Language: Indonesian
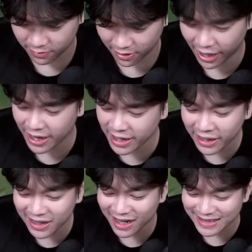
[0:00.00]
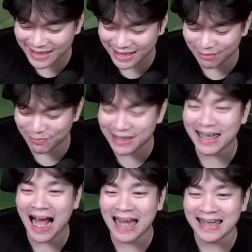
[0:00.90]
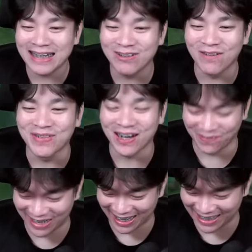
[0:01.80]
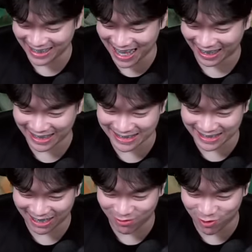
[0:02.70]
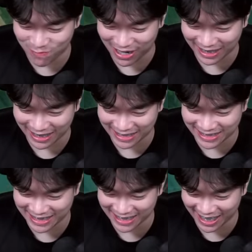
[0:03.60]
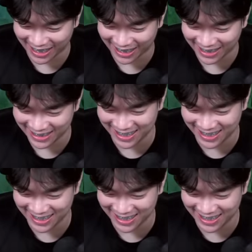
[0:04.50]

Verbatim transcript: Kayaknya ini dark system di ID gue bener-bener hilang ya setelah gue balik dari Cina ya.